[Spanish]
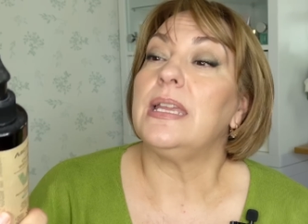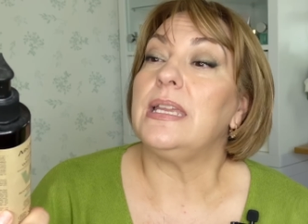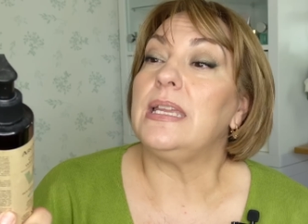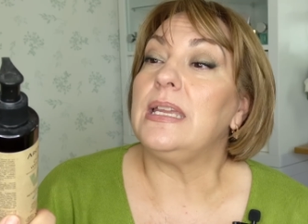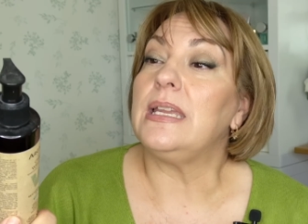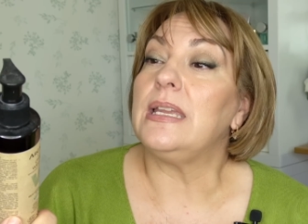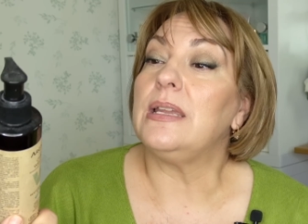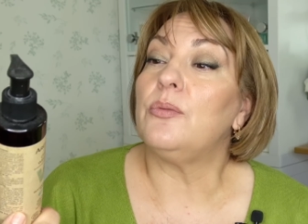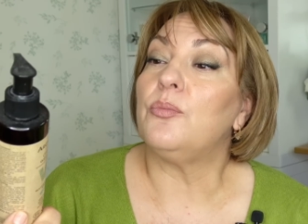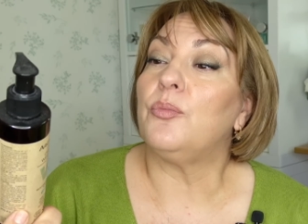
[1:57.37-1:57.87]

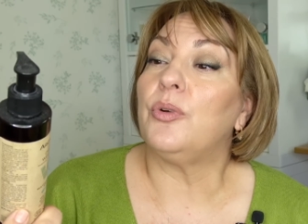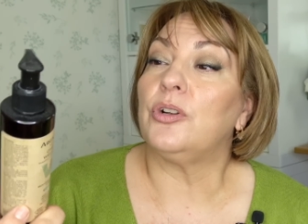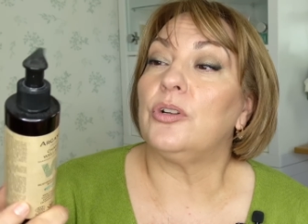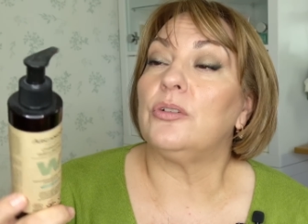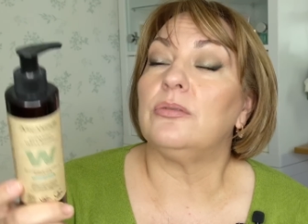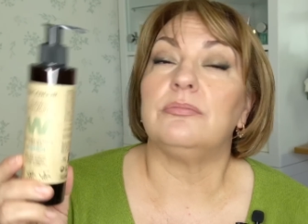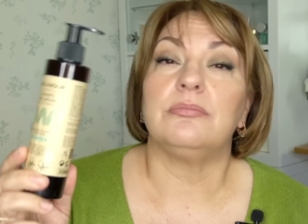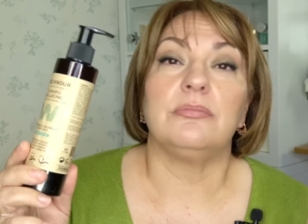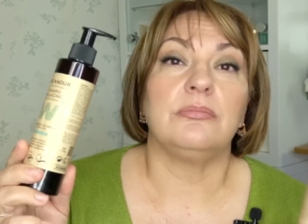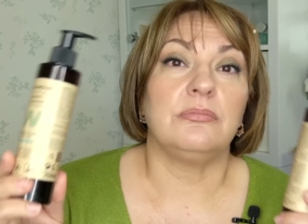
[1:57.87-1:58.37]
y
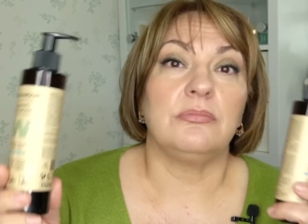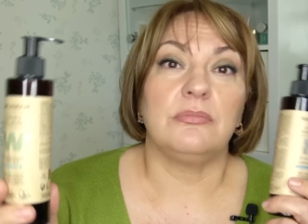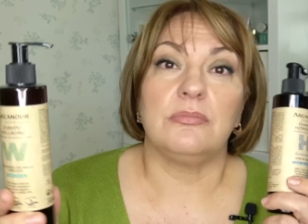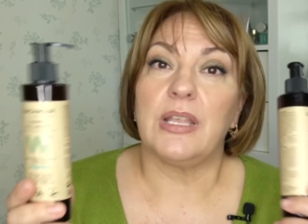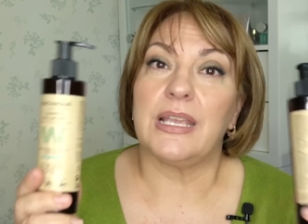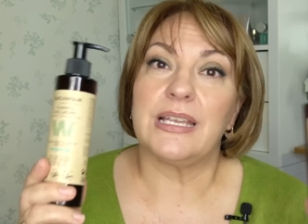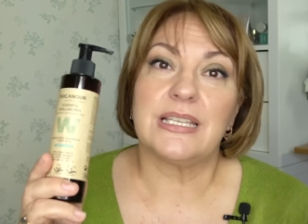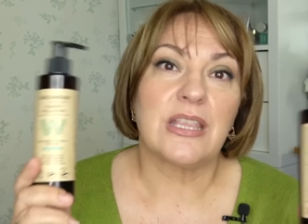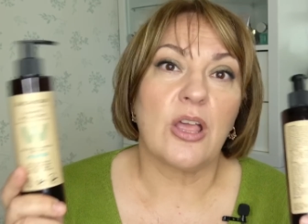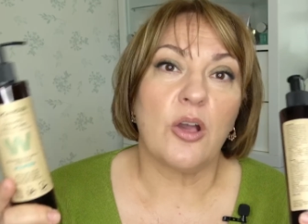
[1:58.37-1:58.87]
bueno,
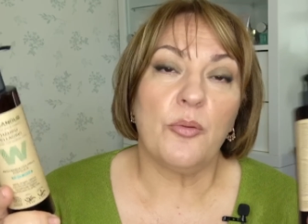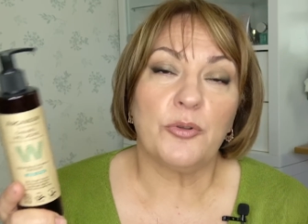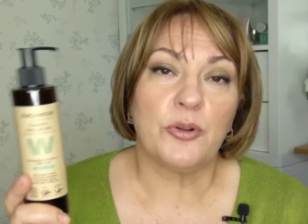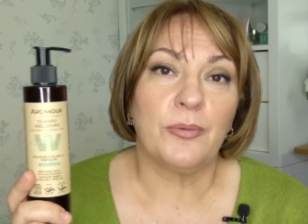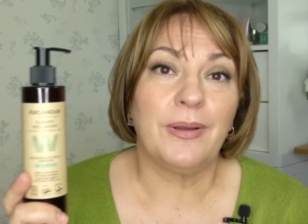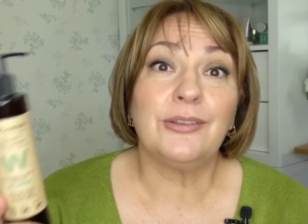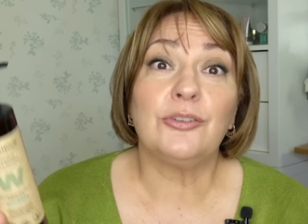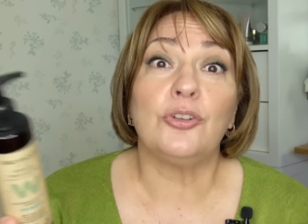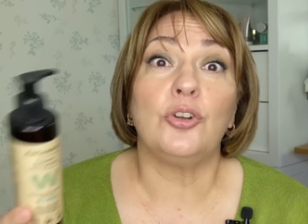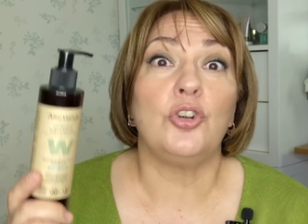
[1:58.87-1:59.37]
mm, he estado
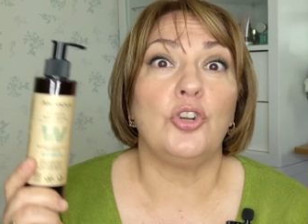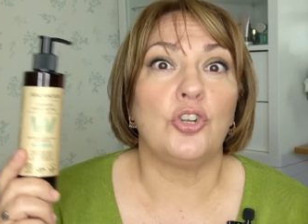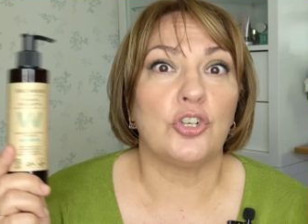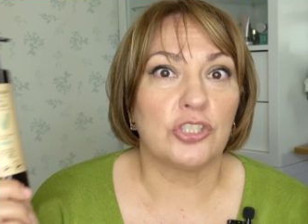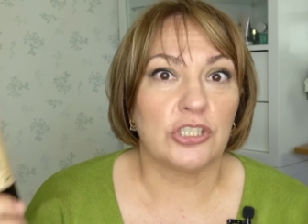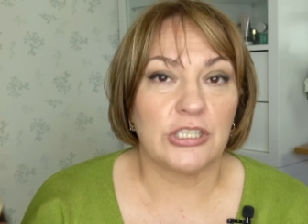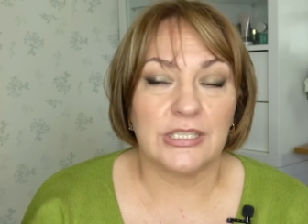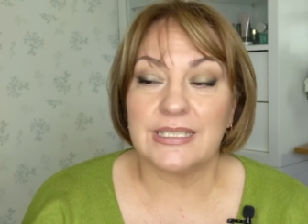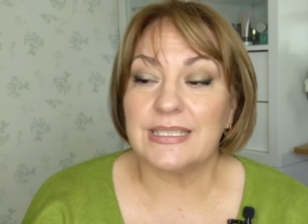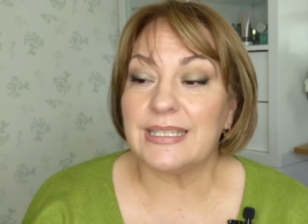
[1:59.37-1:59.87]
probando
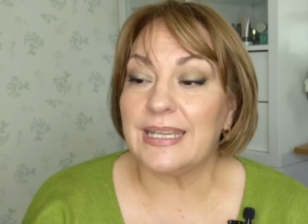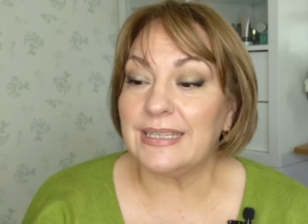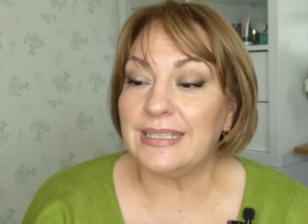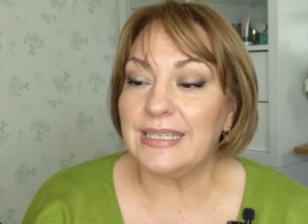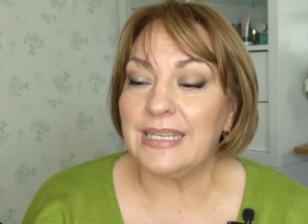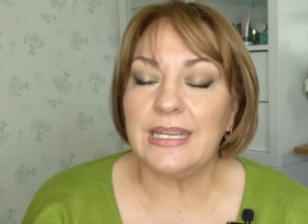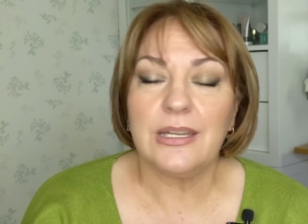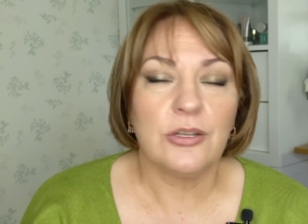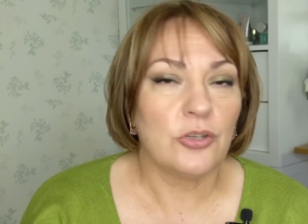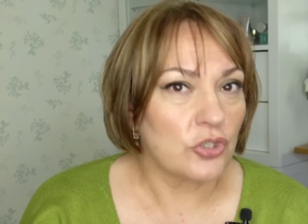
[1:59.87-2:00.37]
los tres que
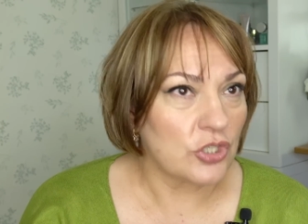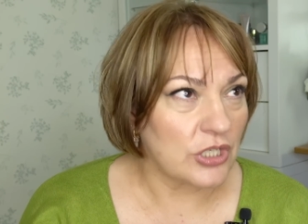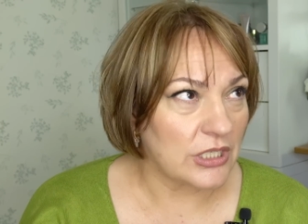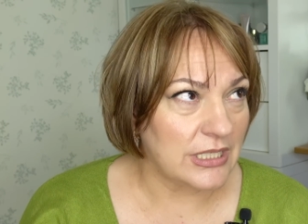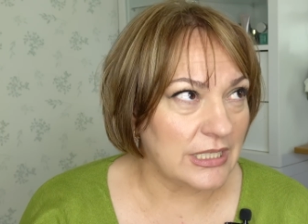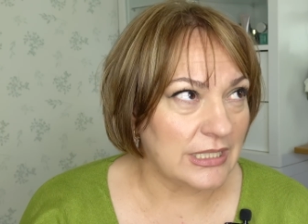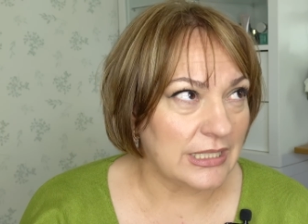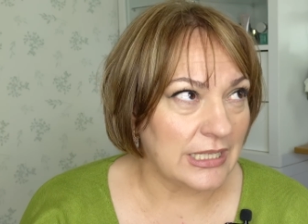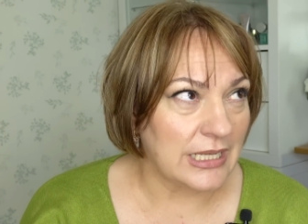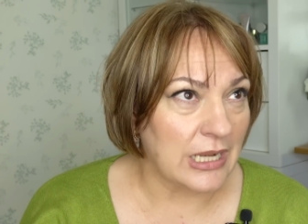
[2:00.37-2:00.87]
tiene, no sé
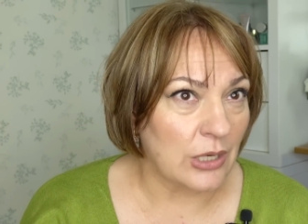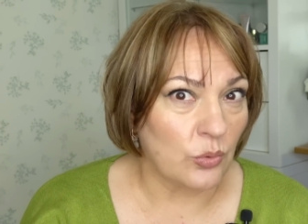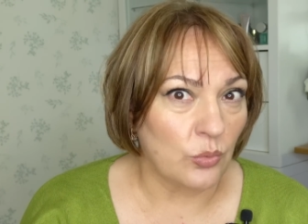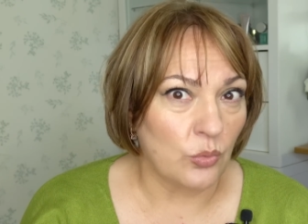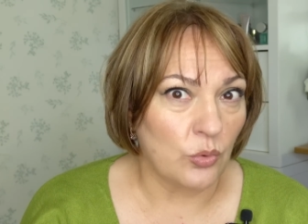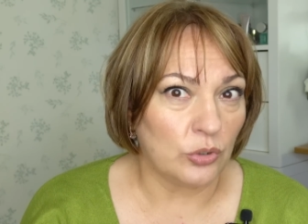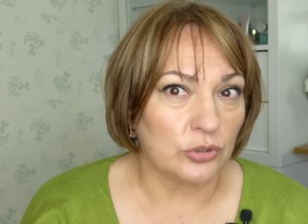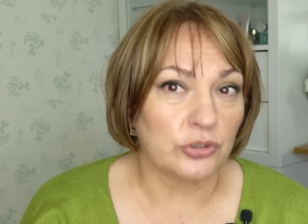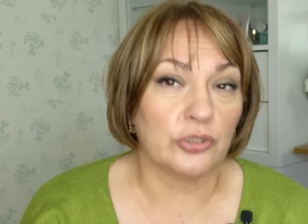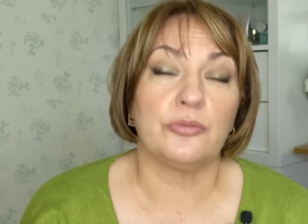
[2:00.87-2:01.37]
si tiene
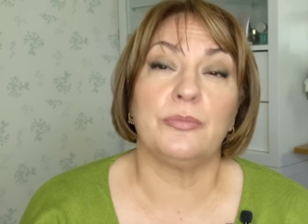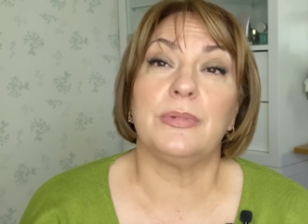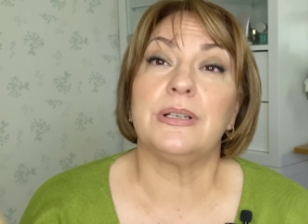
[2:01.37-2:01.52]
algún otro